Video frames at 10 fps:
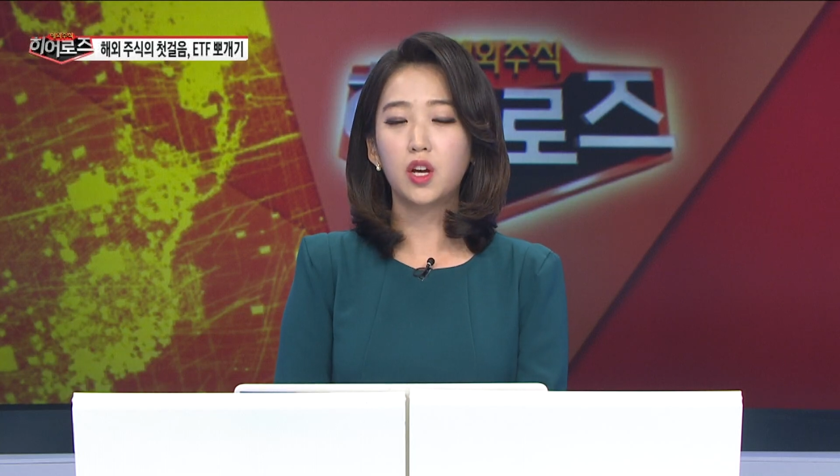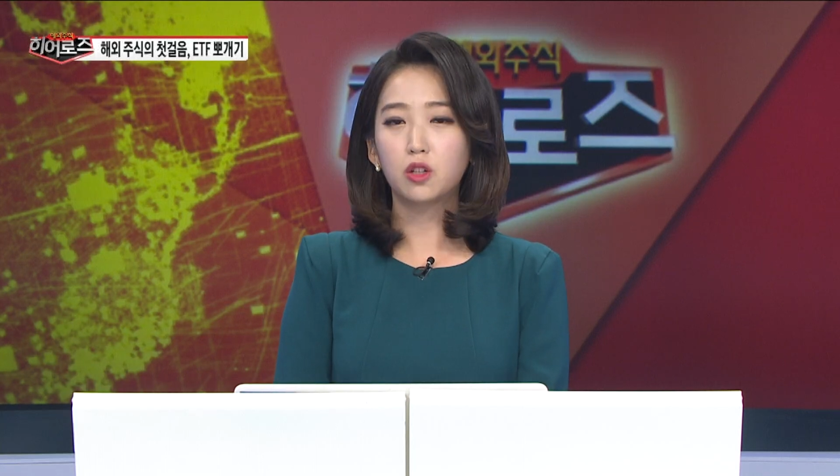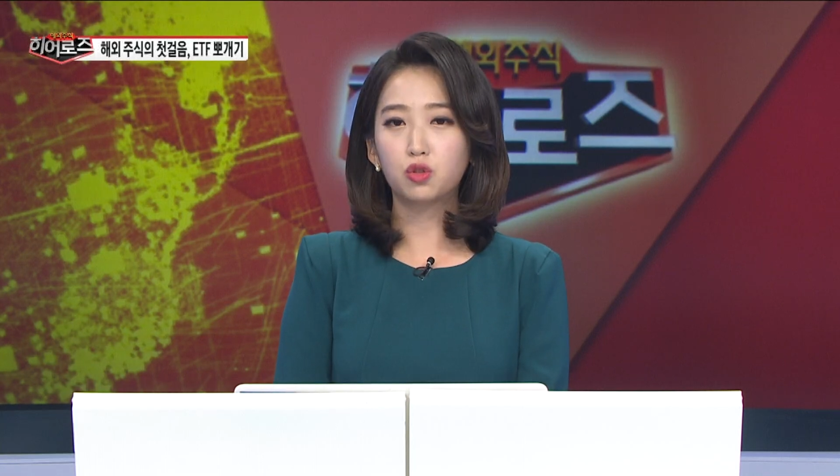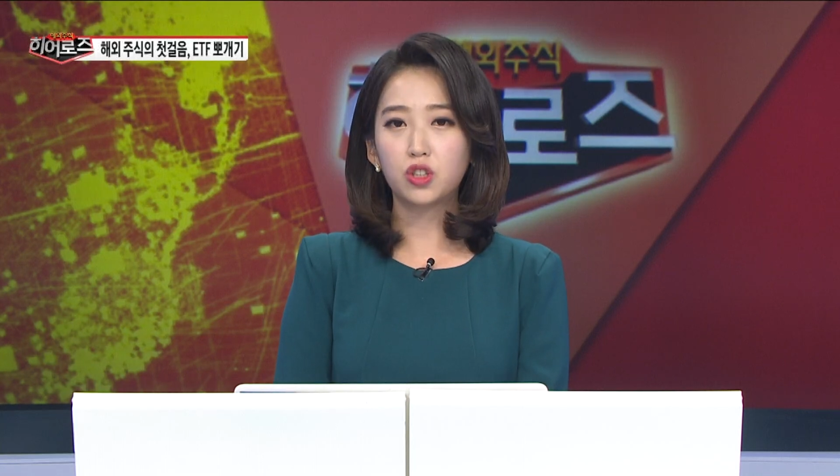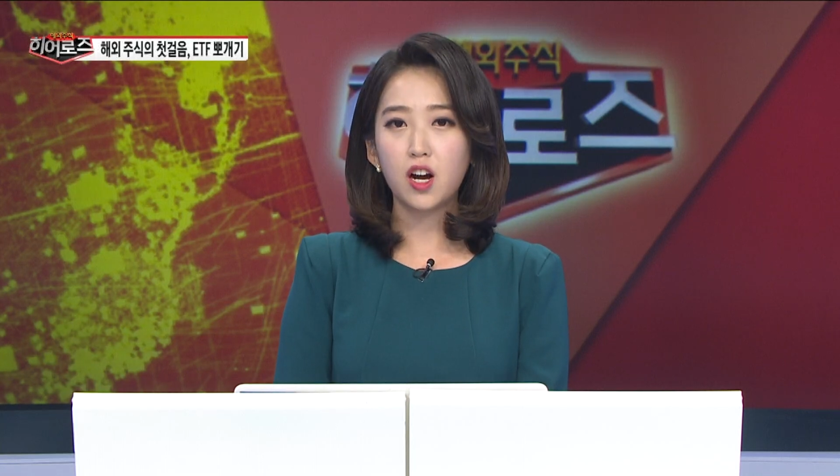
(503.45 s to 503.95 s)

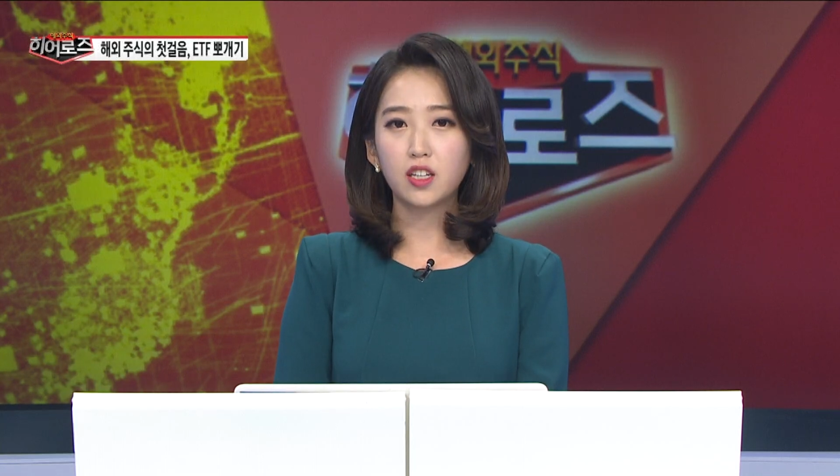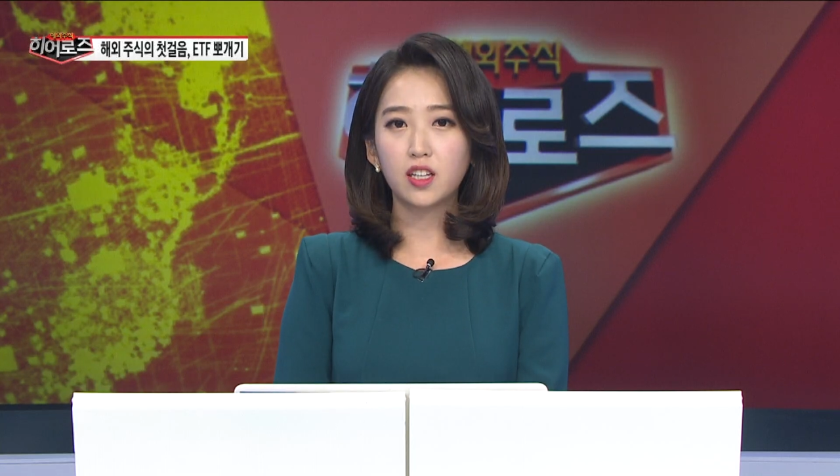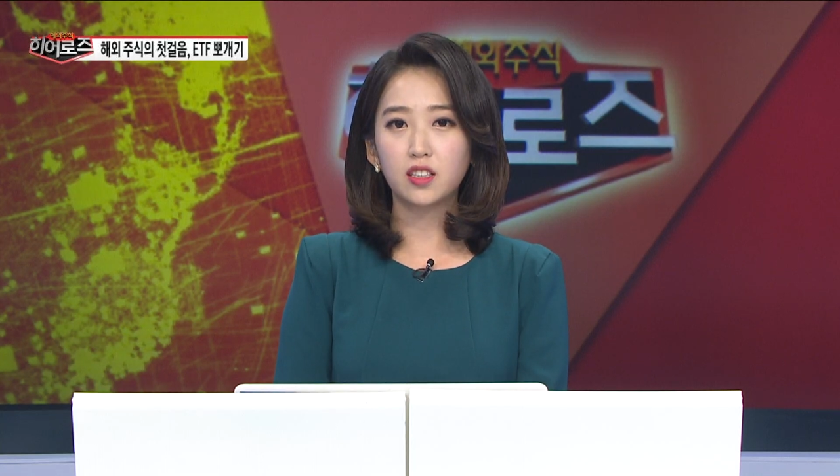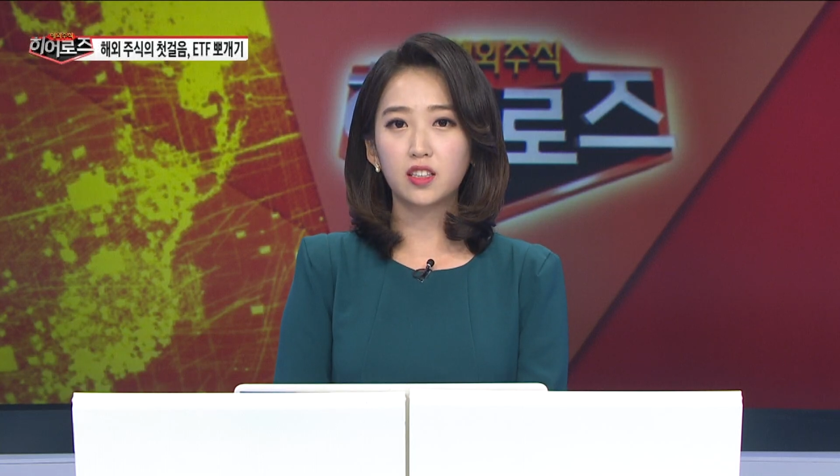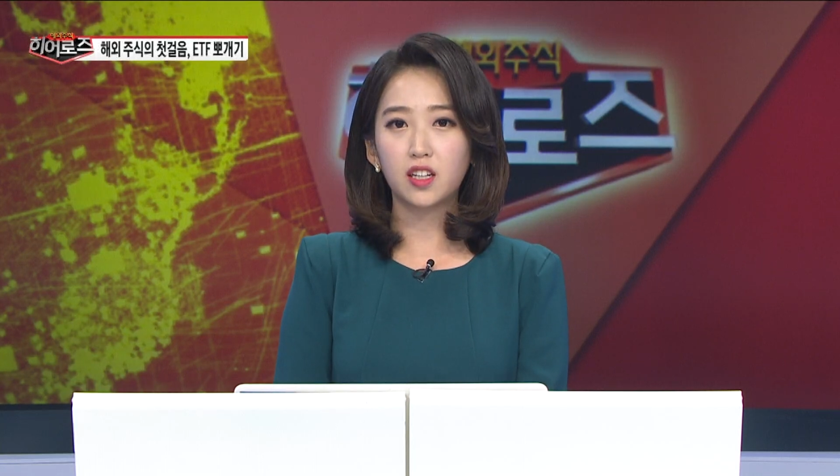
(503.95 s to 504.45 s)
추가
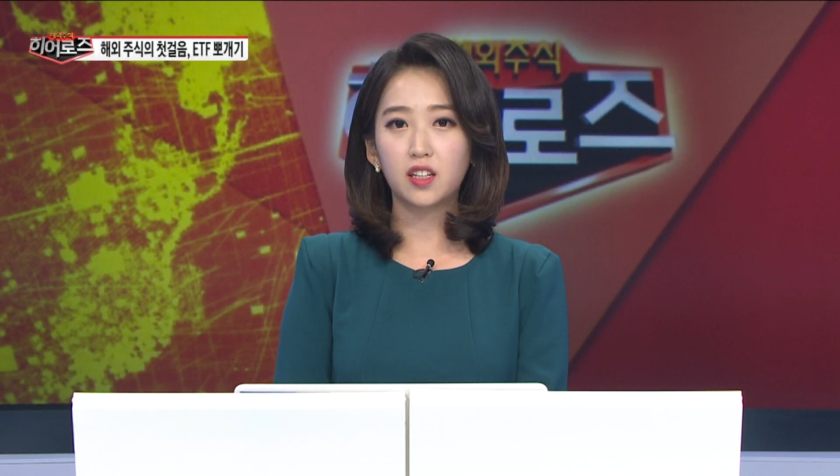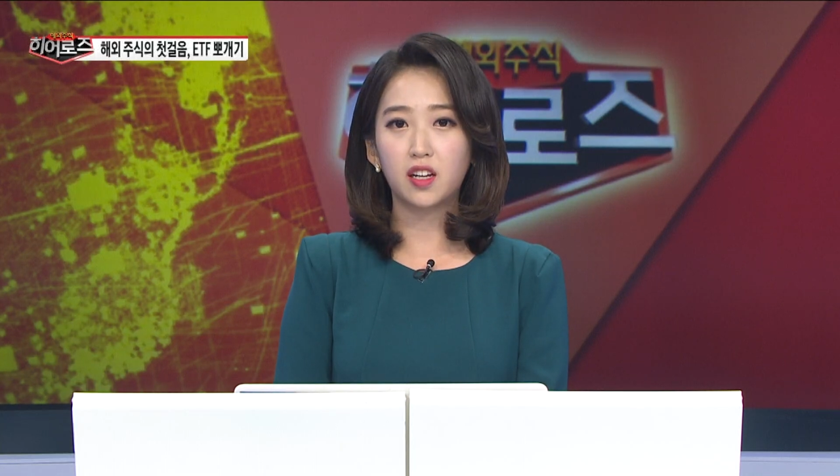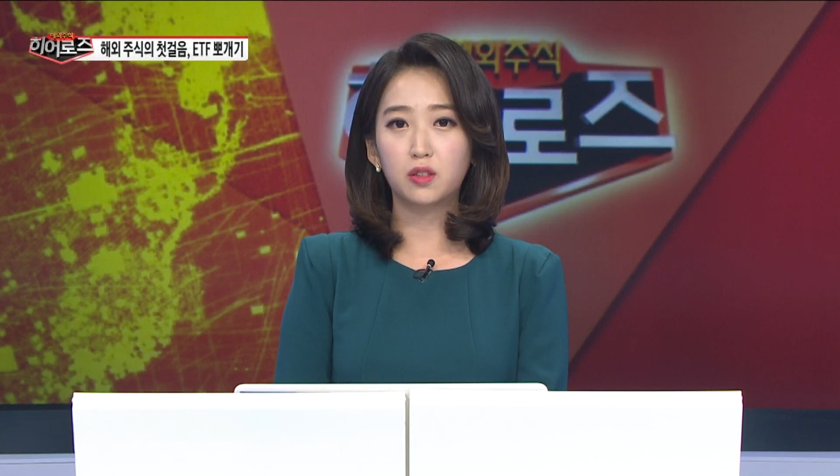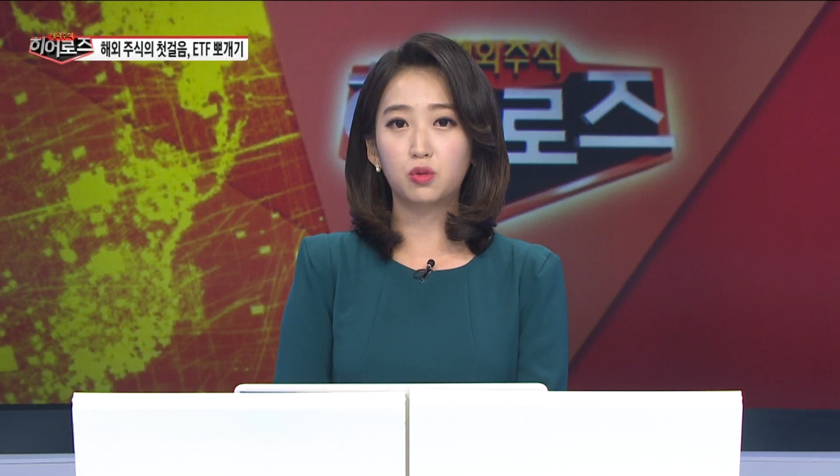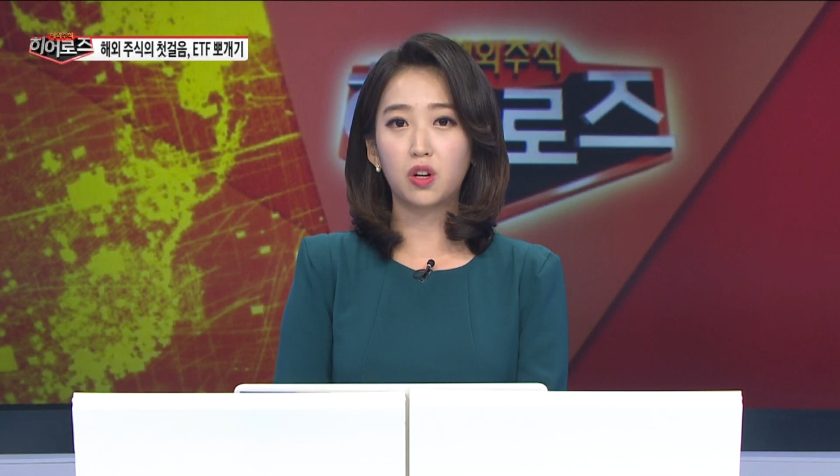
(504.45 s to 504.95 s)
상승에
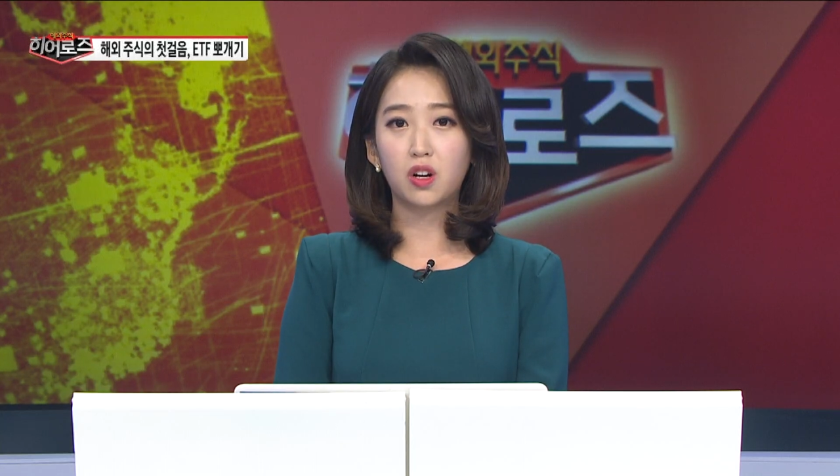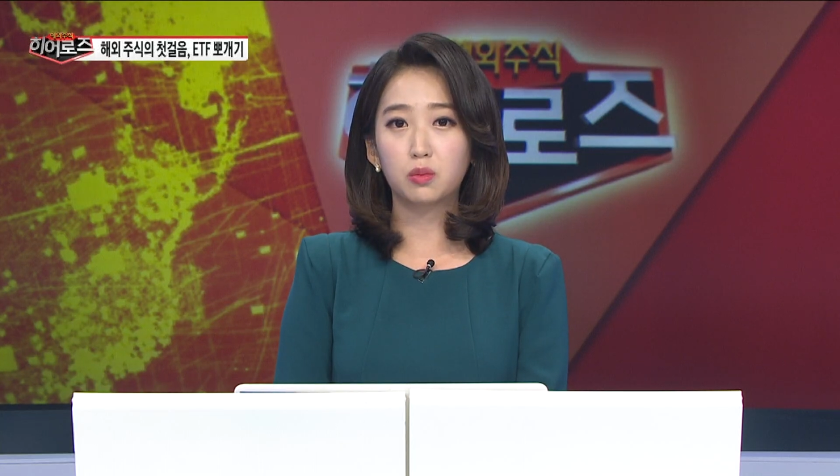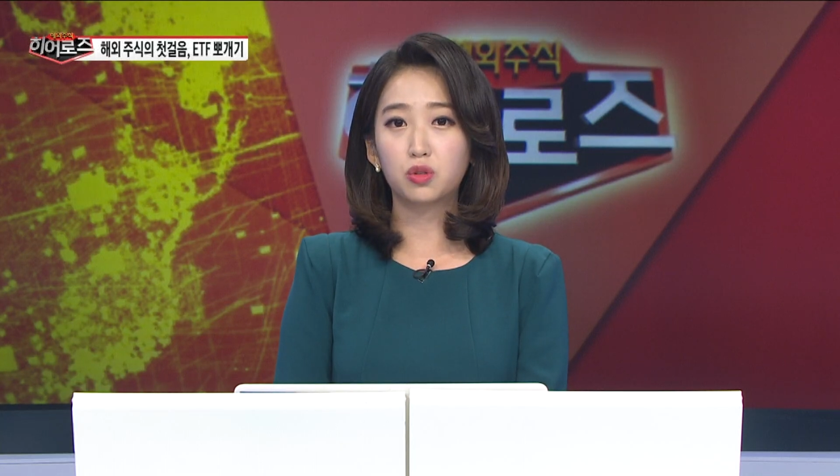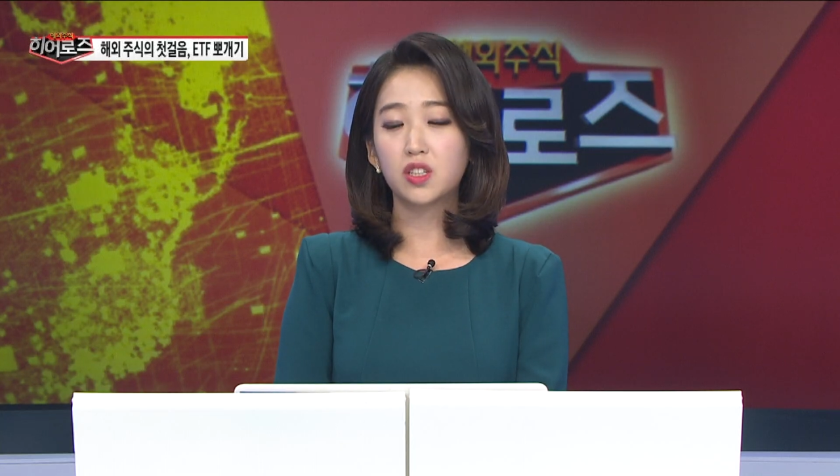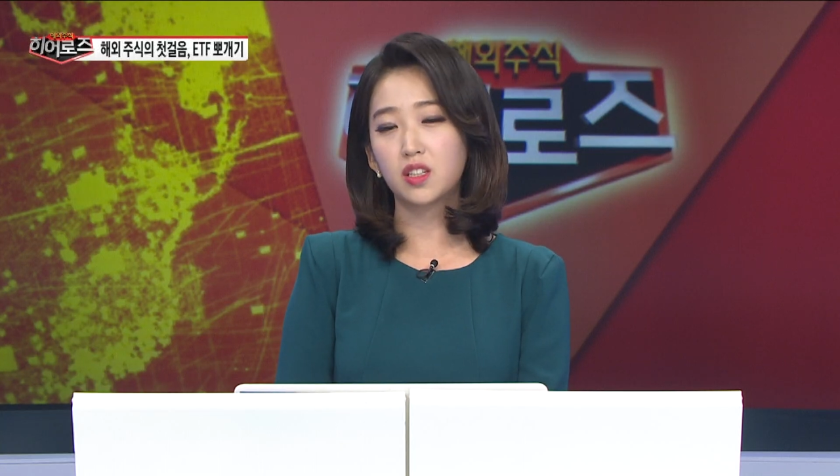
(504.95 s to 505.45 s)
대한 우려감
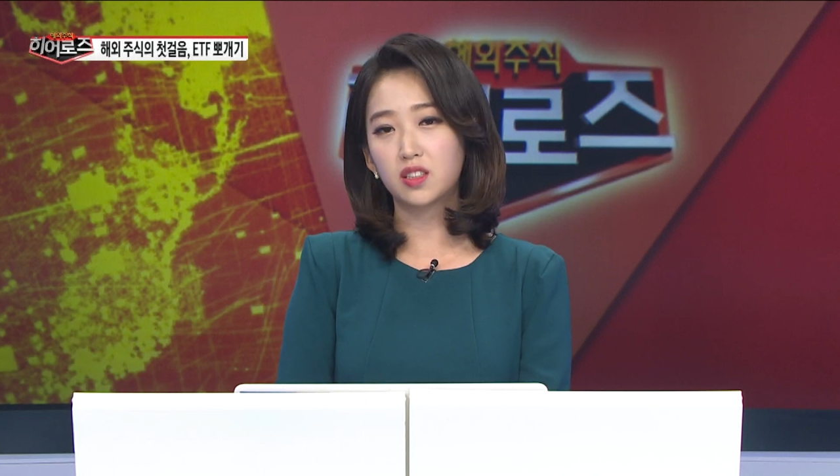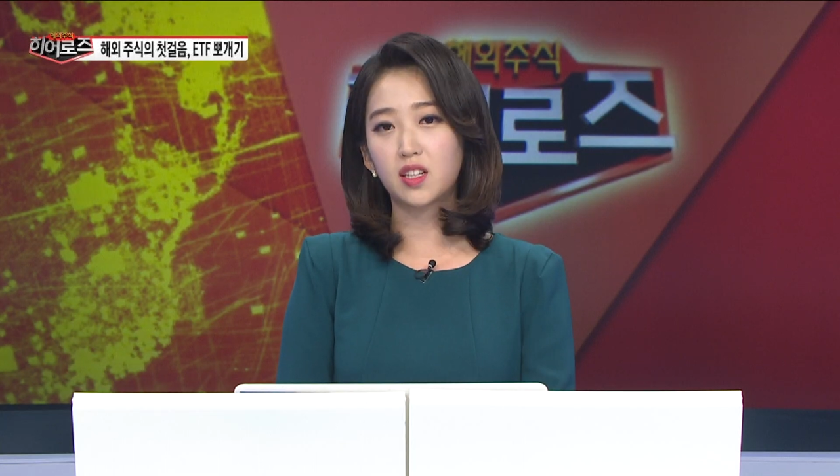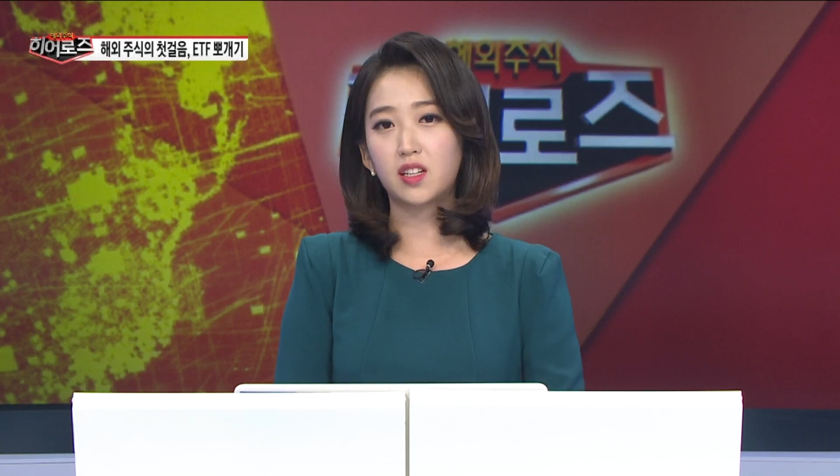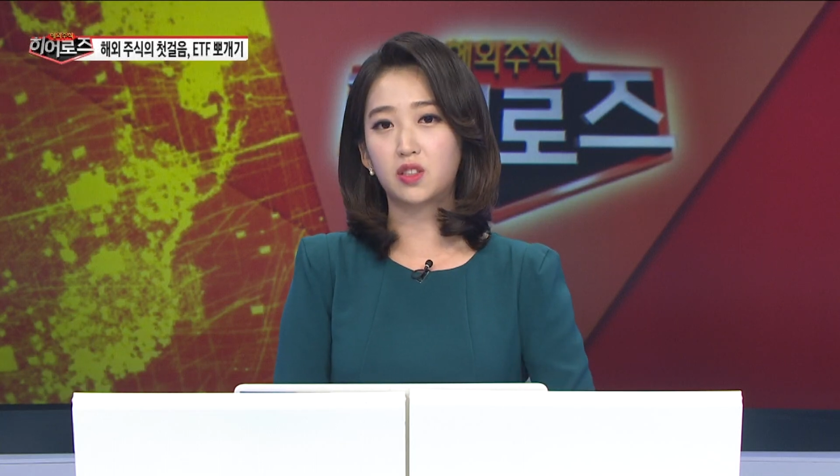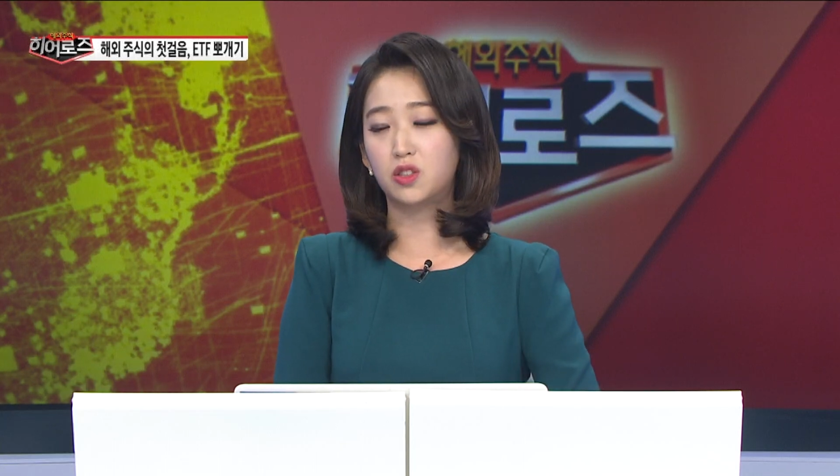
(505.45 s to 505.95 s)
투자자들 사이에서